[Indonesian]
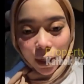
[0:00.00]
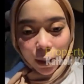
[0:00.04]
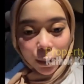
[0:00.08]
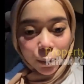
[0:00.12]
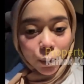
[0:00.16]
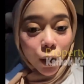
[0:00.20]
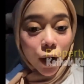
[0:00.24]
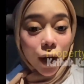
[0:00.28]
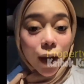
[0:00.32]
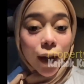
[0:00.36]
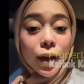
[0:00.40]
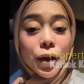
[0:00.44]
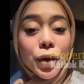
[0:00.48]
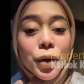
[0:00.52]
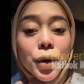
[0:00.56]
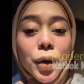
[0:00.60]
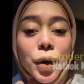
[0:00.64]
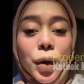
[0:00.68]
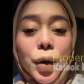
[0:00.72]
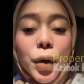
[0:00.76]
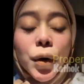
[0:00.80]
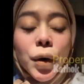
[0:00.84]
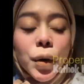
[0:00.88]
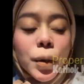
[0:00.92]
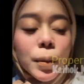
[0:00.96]
Ya,
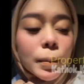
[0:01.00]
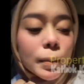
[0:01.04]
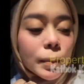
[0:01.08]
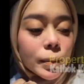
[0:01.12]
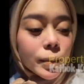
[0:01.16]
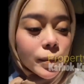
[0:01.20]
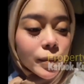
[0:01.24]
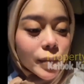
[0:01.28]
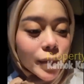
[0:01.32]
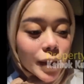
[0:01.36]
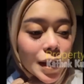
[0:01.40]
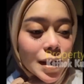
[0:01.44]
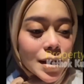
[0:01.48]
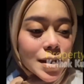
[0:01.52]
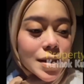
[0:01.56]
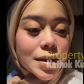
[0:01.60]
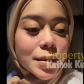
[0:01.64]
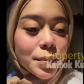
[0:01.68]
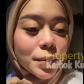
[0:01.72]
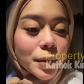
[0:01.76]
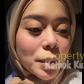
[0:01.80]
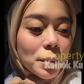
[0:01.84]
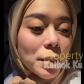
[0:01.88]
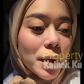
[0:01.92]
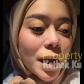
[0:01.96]
tentu kita
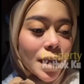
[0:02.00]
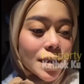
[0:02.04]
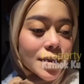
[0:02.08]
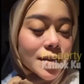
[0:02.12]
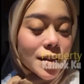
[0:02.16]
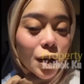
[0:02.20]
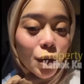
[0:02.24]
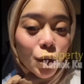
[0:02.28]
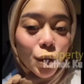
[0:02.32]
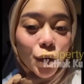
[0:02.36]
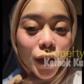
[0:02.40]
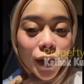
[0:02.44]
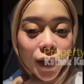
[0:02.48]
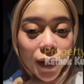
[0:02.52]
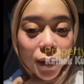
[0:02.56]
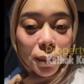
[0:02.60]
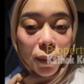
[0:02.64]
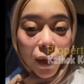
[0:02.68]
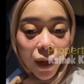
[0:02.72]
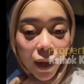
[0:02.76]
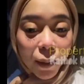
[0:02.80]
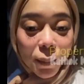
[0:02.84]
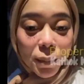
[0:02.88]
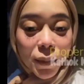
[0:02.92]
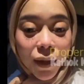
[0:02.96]
berharap bahwa di
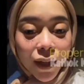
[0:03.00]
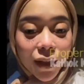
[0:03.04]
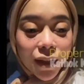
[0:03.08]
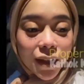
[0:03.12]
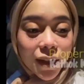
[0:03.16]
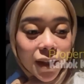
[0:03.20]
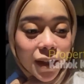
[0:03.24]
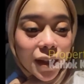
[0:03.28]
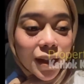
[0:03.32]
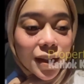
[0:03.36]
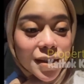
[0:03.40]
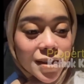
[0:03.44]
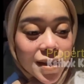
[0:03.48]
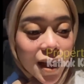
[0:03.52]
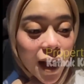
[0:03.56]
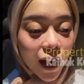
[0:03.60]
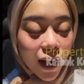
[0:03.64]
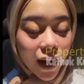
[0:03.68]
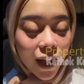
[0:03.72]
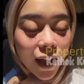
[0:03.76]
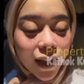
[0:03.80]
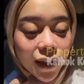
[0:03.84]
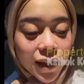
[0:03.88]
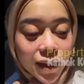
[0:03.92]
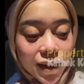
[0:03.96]
perayaan
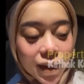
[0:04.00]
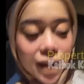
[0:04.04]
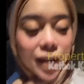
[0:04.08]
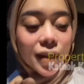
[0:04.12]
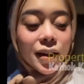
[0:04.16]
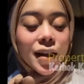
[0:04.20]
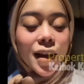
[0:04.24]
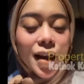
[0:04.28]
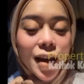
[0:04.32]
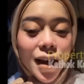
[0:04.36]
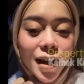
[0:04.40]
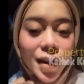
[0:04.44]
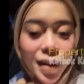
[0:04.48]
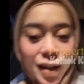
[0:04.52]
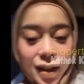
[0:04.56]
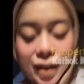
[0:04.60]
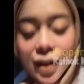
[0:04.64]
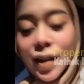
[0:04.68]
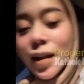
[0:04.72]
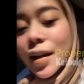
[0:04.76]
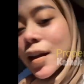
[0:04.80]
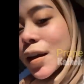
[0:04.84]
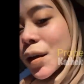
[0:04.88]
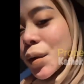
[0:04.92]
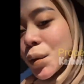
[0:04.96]
di momen
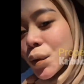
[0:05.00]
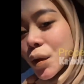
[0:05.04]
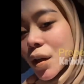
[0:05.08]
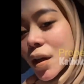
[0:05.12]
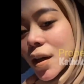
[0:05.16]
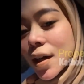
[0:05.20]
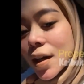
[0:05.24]
ini